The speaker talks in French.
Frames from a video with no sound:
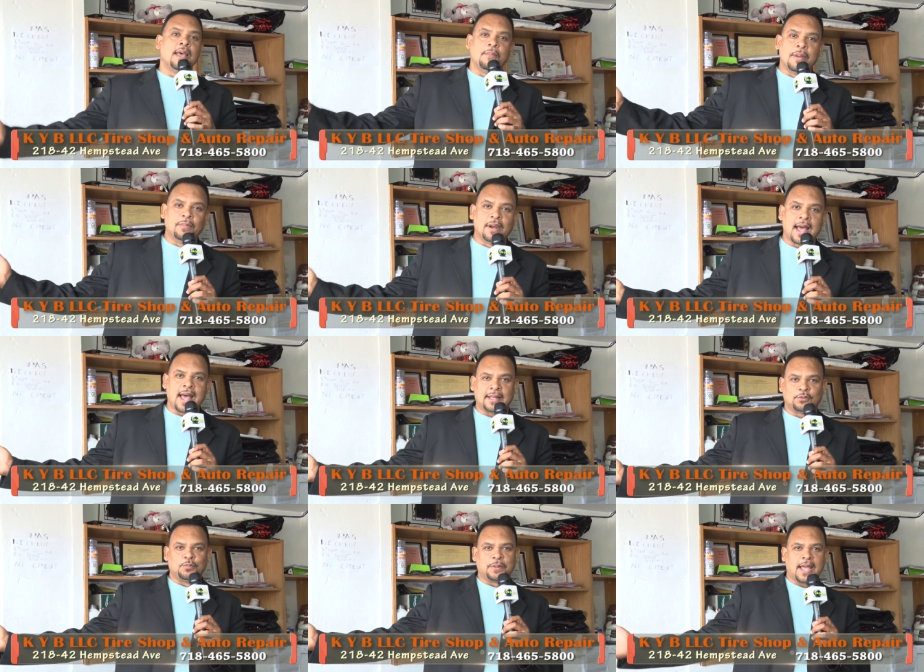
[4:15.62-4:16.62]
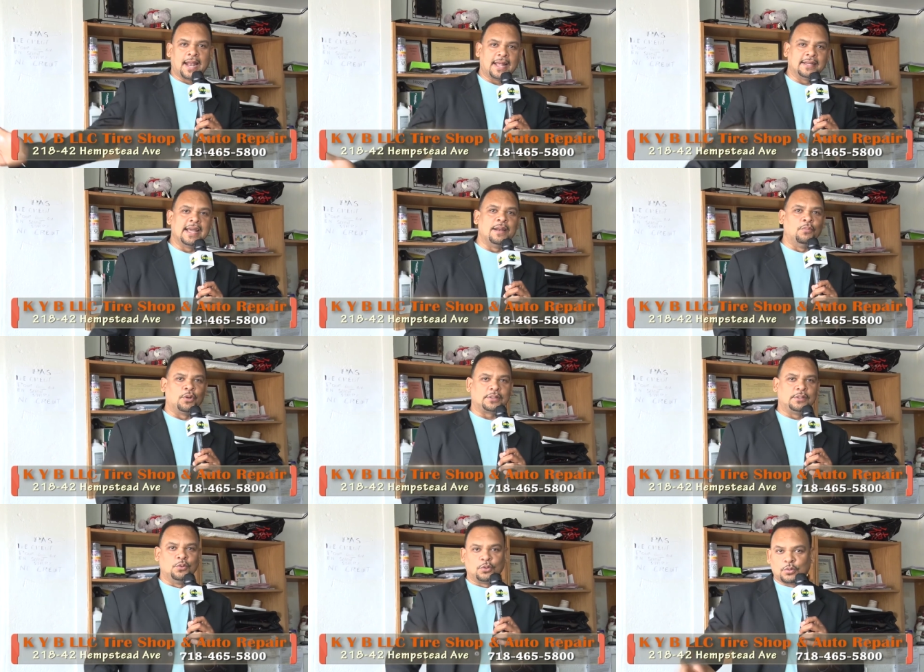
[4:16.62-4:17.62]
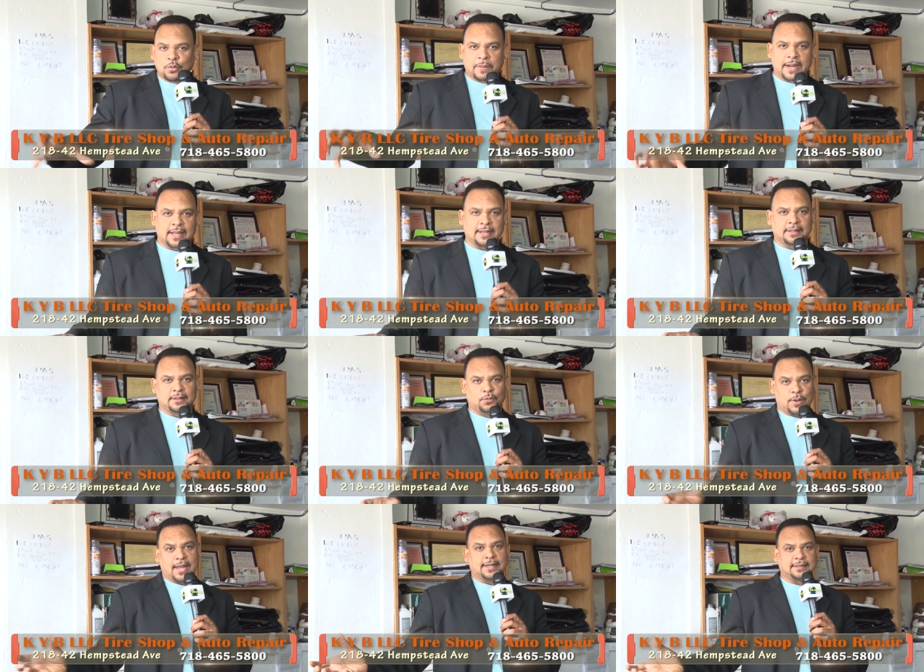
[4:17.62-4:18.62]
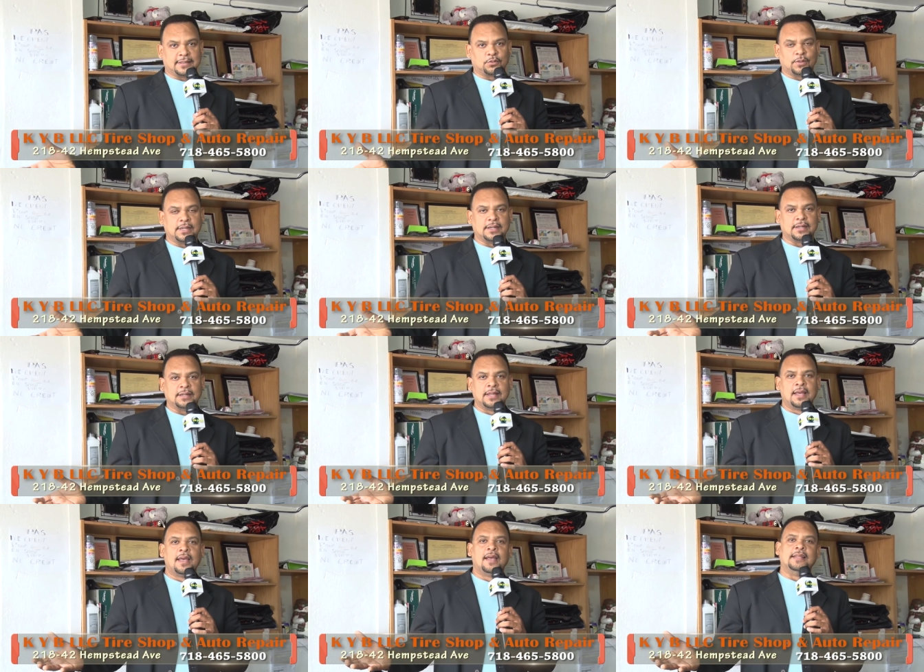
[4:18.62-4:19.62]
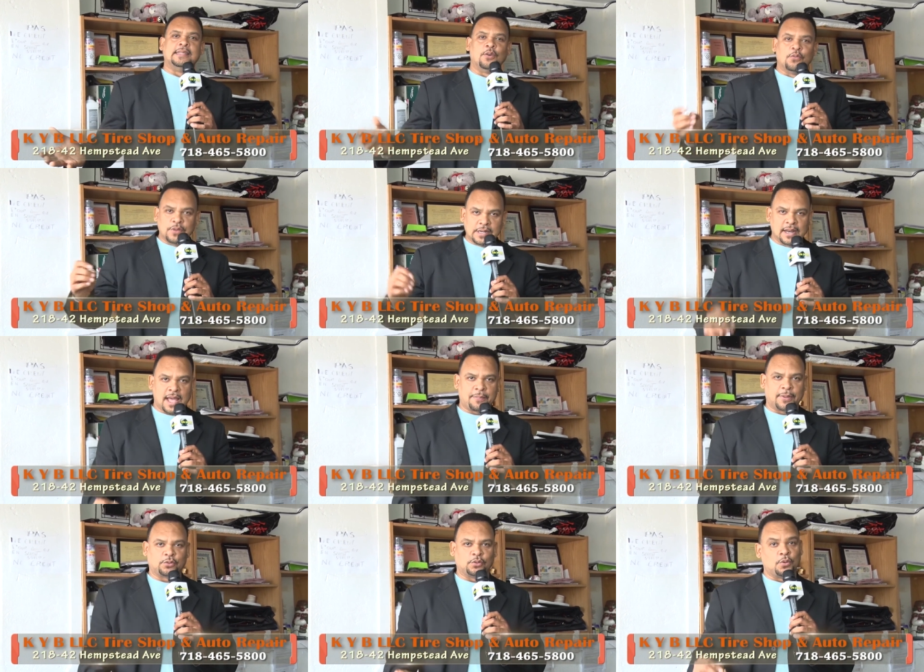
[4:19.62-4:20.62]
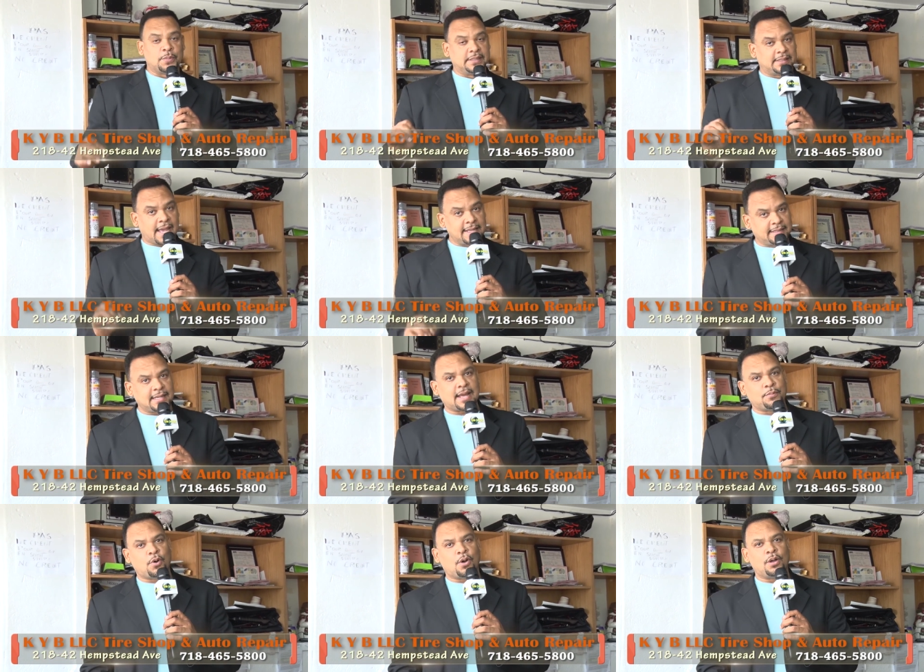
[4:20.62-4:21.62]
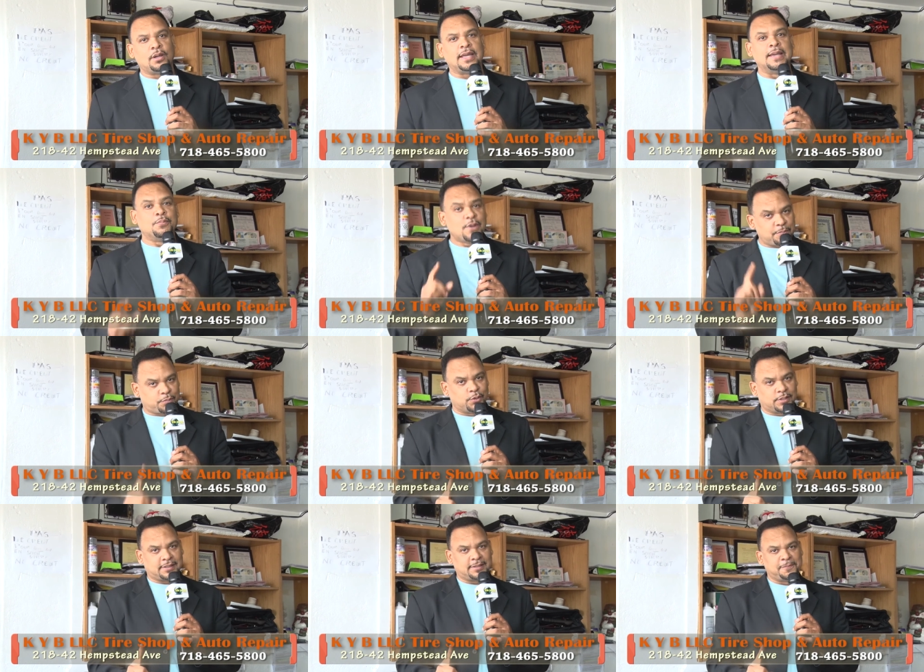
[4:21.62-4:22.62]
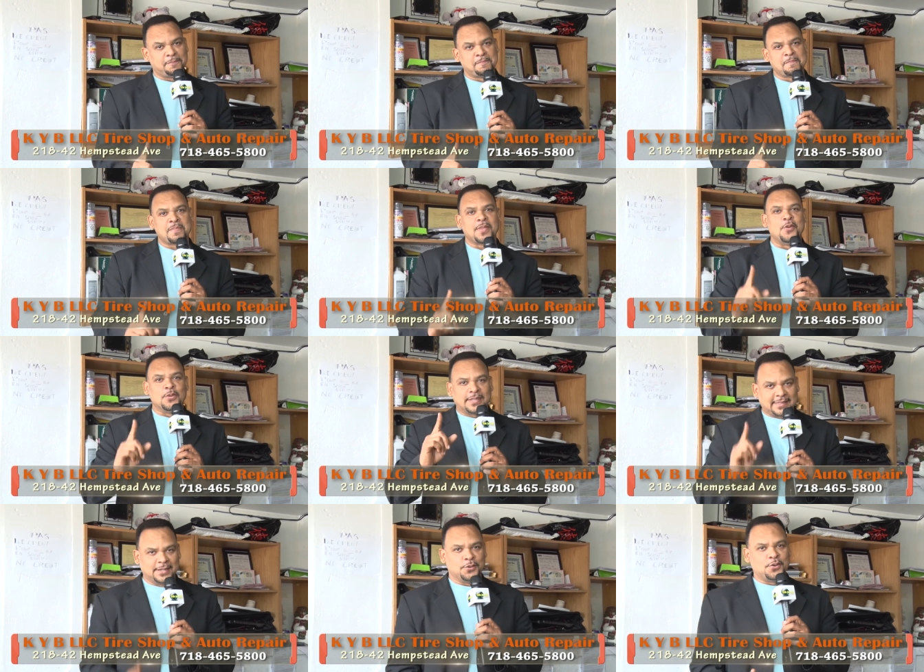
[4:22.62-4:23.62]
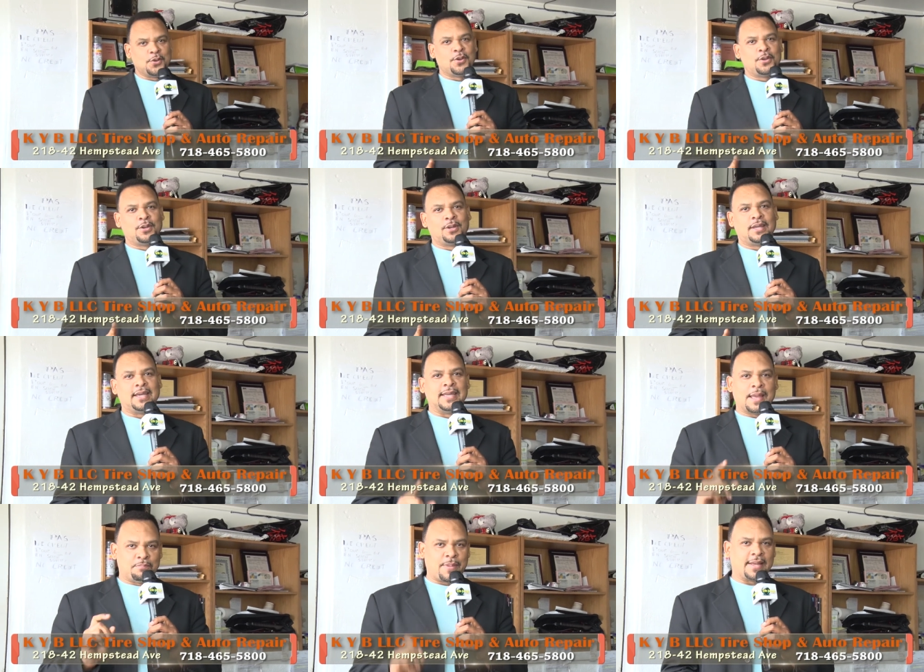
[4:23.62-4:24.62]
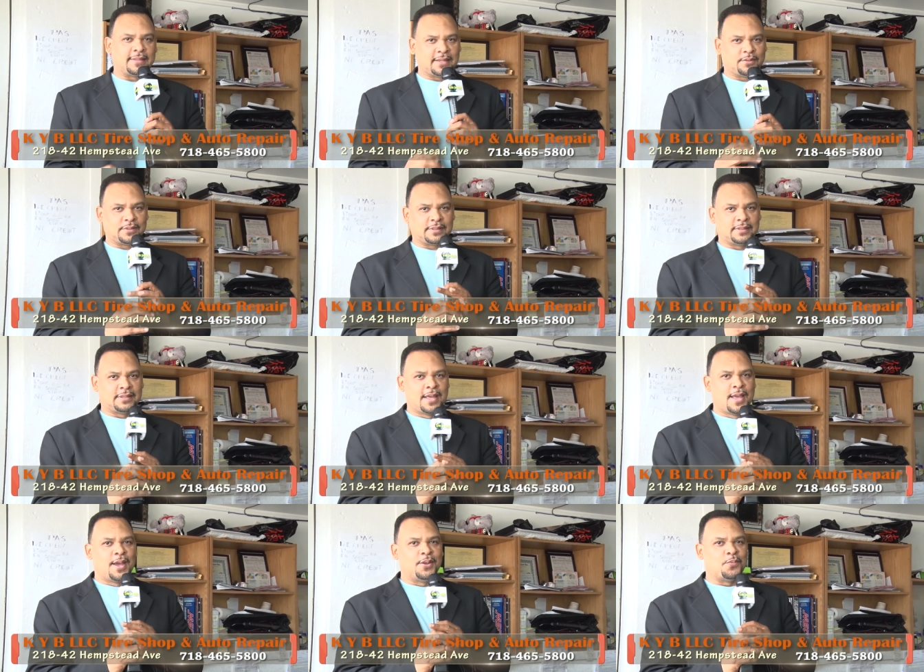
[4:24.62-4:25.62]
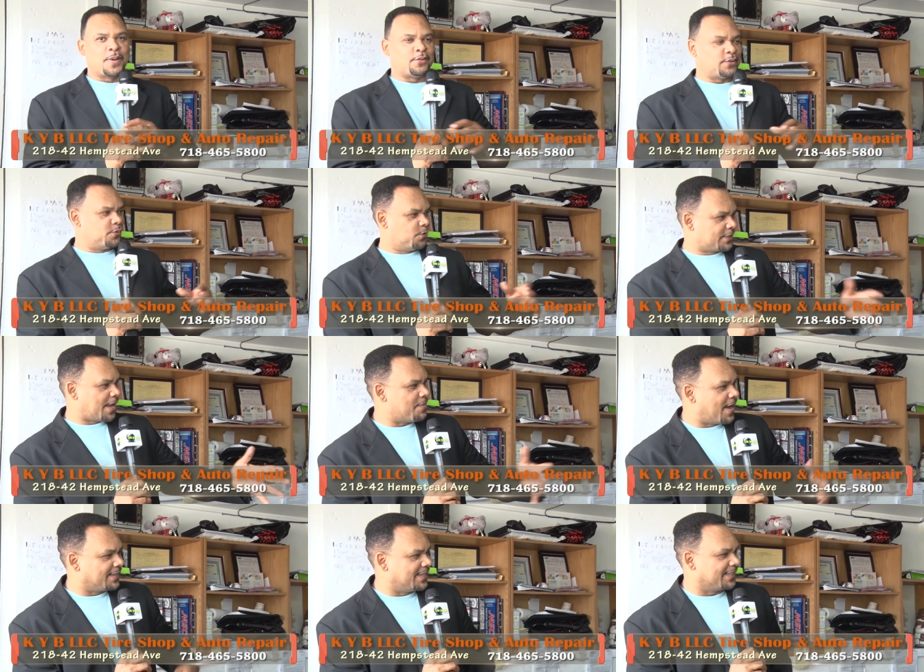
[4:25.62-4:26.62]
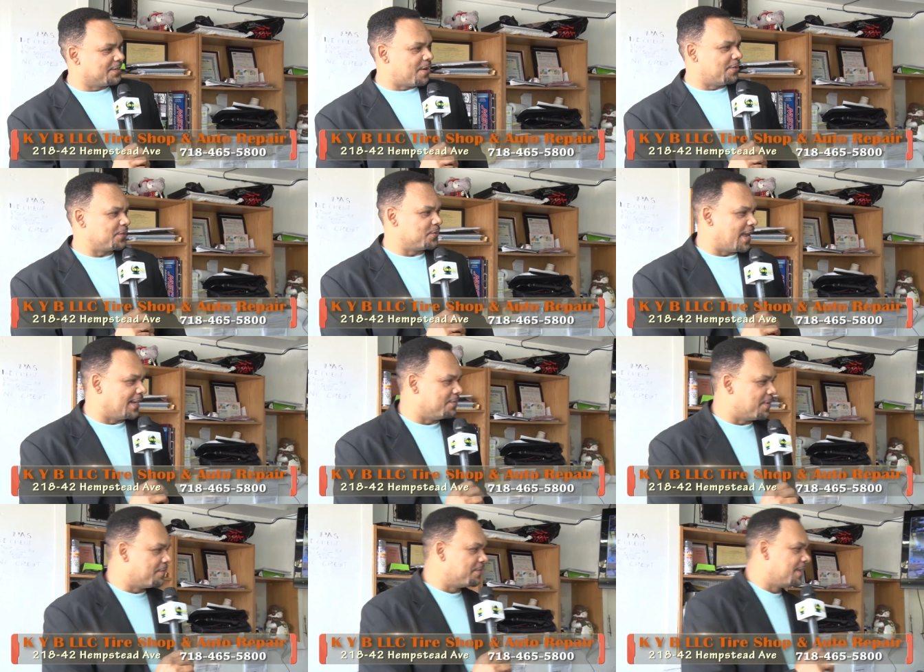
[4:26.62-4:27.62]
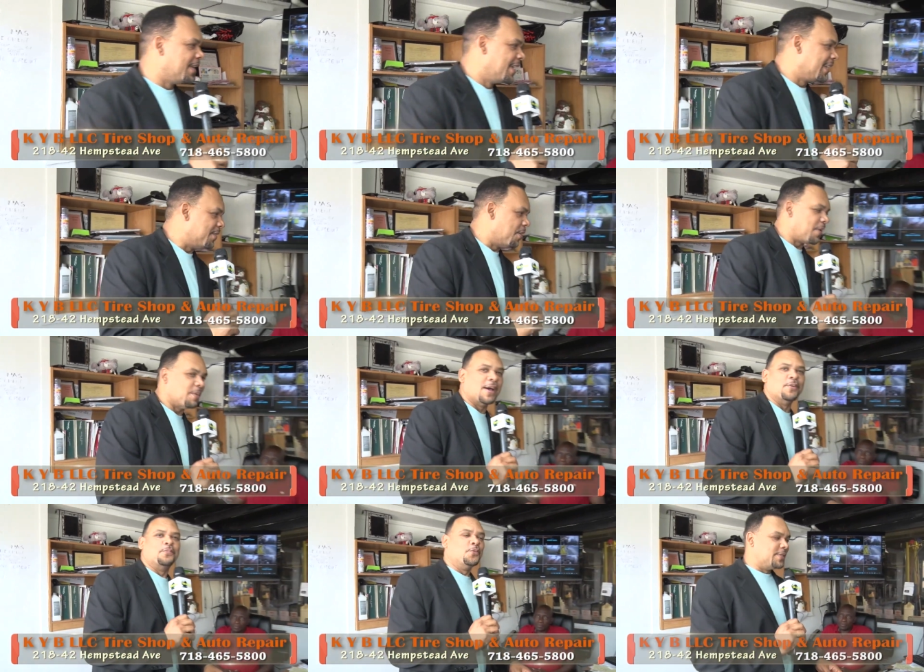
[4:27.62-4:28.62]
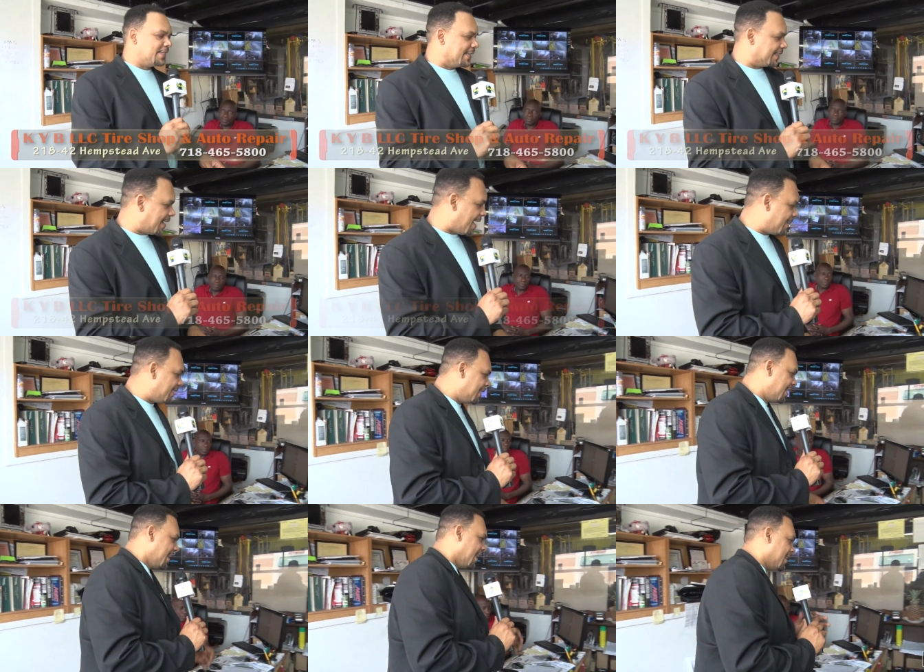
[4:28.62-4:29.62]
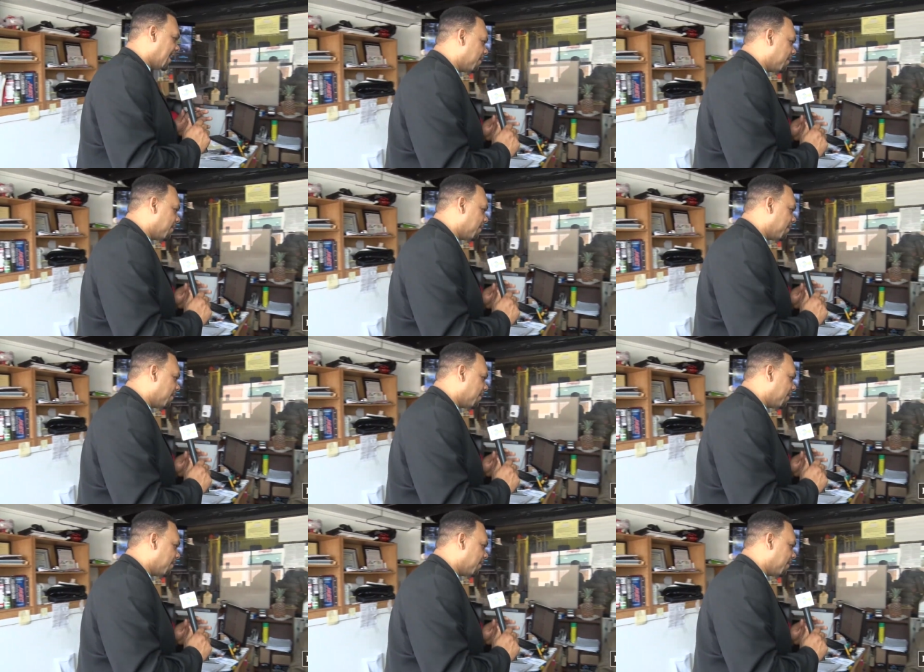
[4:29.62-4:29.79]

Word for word: même là, tout près à la, dans Elmont, nous tout près, vous avez adresse sous écran. Dio vin là parce que son business haïtien d'abord, et puis en plus, yo sérieux et y a bail service. Nous allons joindre l'autre camarade qui est ensemble avec nous là lui-même, qui nous va nous plus de détails. Nous